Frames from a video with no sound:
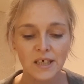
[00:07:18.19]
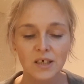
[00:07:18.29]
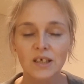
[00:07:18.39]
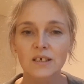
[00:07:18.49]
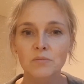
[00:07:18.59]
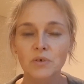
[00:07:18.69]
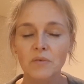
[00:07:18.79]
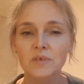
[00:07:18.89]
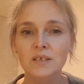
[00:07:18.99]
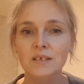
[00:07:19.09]
e, byłam
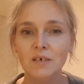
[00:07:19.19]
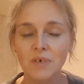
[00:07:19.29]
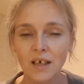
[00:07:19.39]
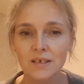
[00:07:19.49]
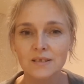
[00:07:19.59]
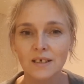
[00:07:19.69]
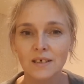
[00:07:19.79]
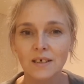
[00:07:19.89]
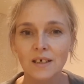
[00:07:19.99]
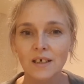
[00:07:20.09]
wtedy na wakacjach.